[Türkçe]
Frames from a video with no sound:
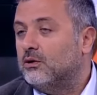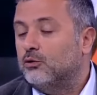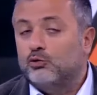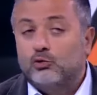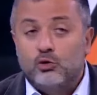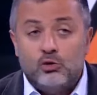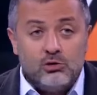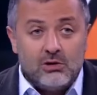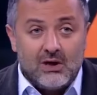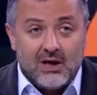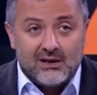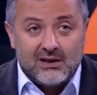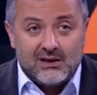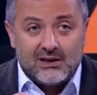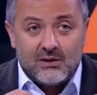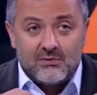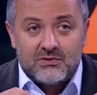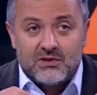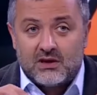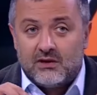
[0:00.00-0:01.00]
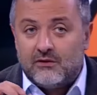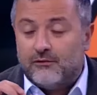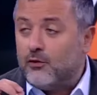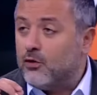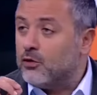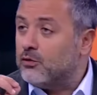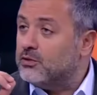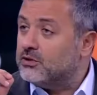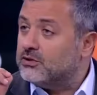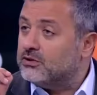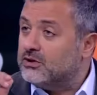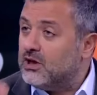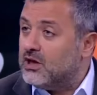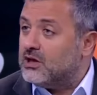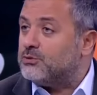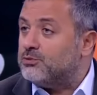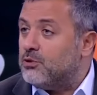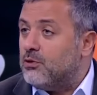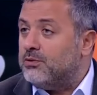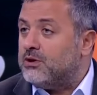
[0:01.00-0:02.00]
Dünyada kimsenin forması
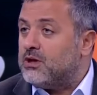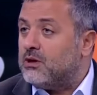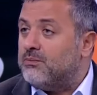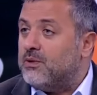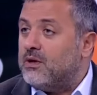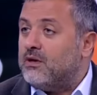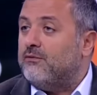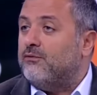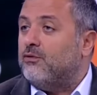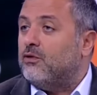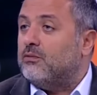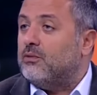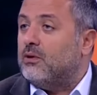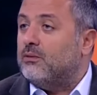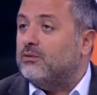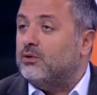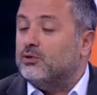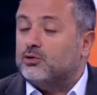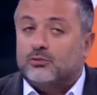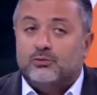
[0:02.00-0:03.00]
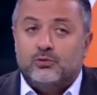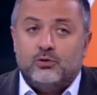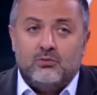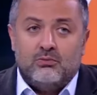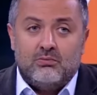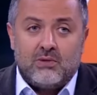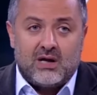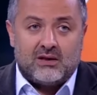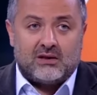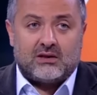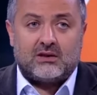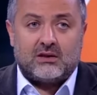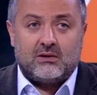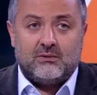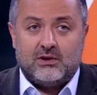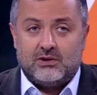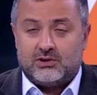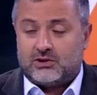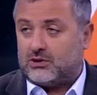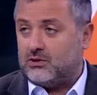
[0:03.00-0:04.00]
değişmiyor. Bir tek benim formam değişiyor. Bunun mantıklı bir
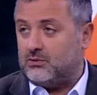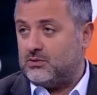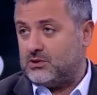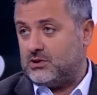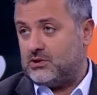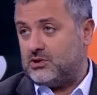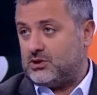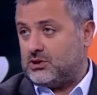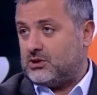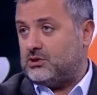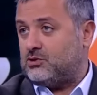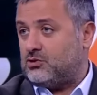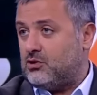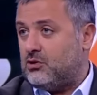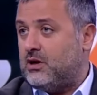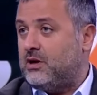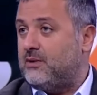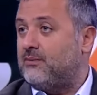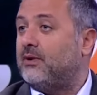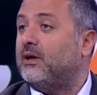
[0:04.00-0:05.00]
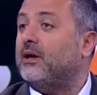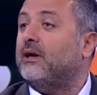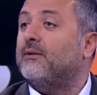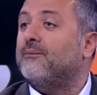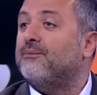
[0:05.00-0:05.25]
açıklamasını çıkın söyleyin bana.